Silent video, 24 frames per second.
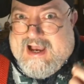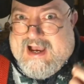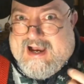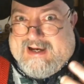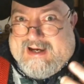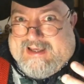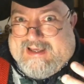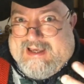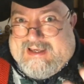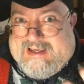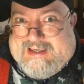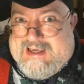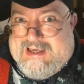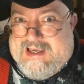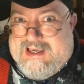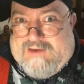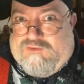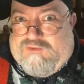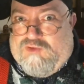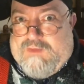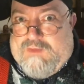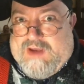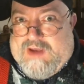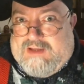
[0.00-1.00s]
anche chi i
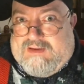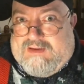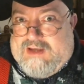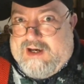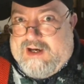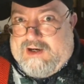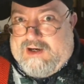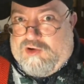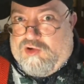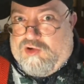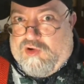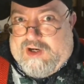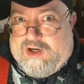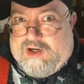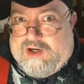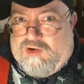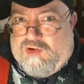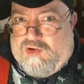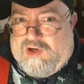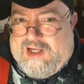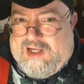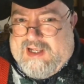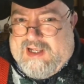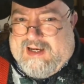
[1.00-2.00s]
fumetti ancora
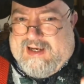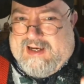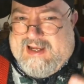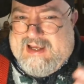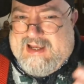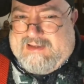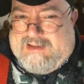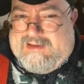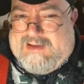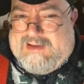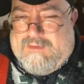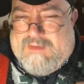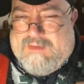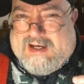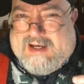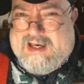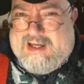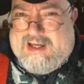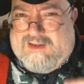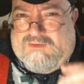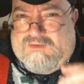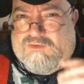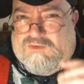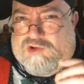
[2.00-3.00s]
non li ha letti,
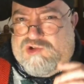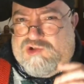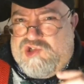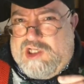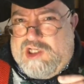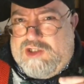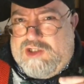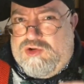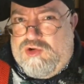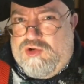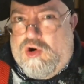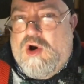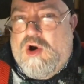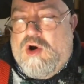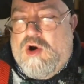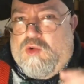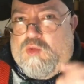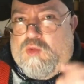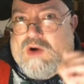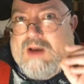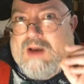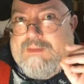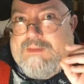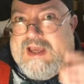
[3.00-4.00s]
magari svolgendo
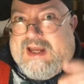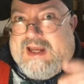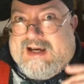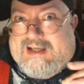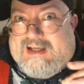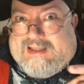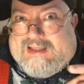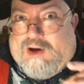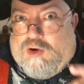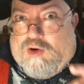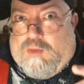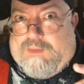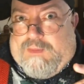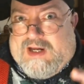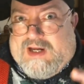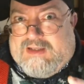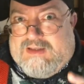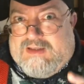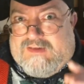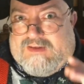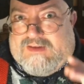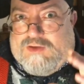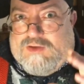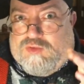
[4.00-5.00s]
una mirata opera
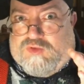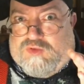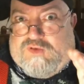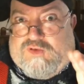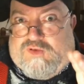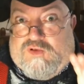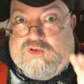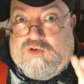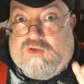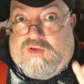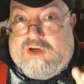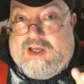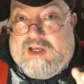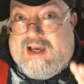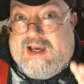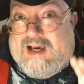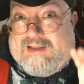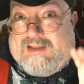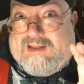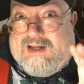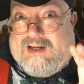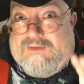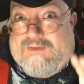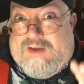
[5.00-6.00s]
di seduzione
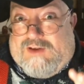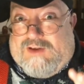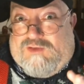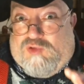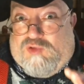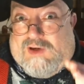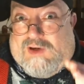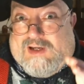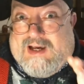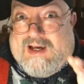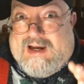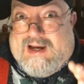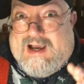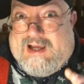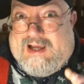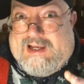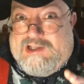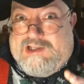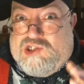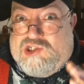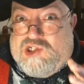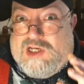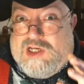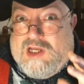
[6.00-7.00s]
attraverso il
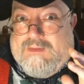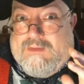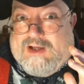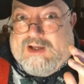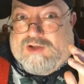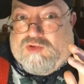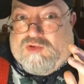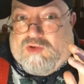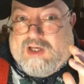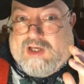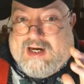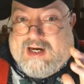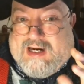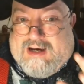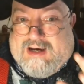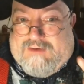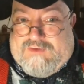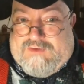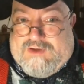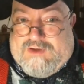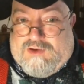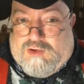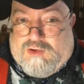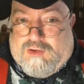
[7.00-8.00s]
canale
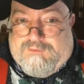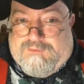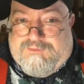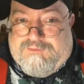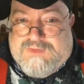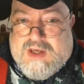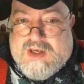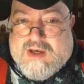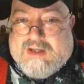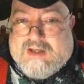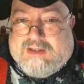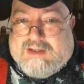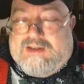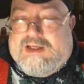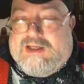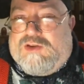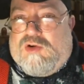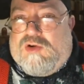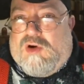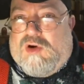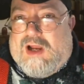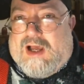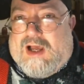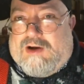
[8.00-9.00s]
cinematografico.
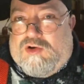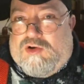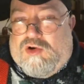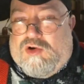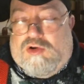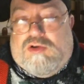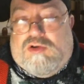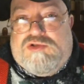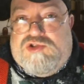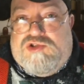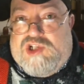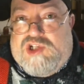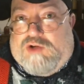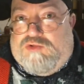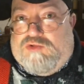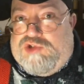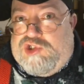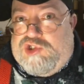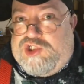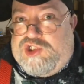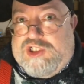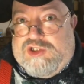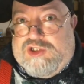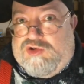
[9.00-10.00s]
Dietro l'angolo, già
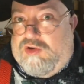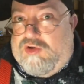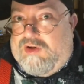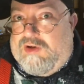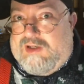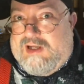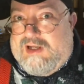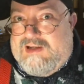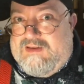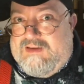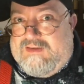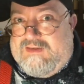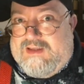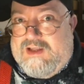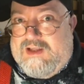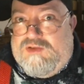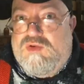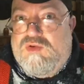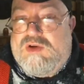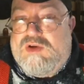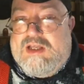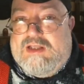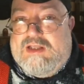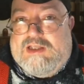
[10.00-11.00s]
uscito negli Stati
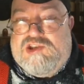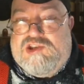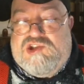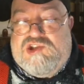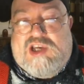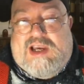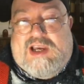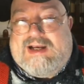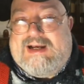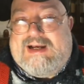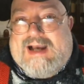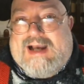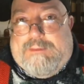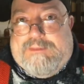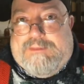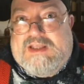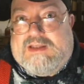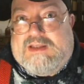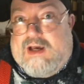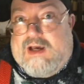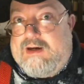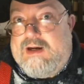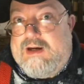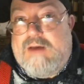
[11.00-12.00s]
Uniti, c'è
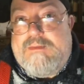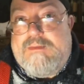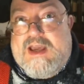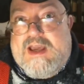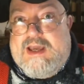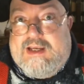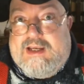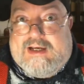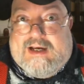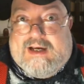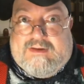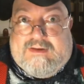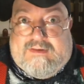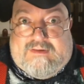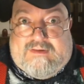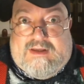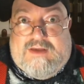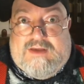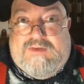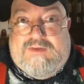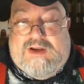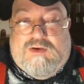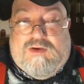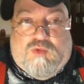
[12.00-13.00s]
Capitan America
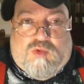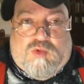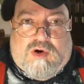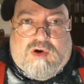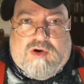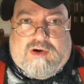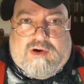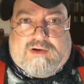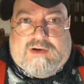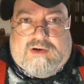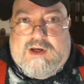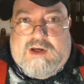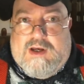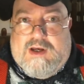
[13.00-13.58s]
Civil War.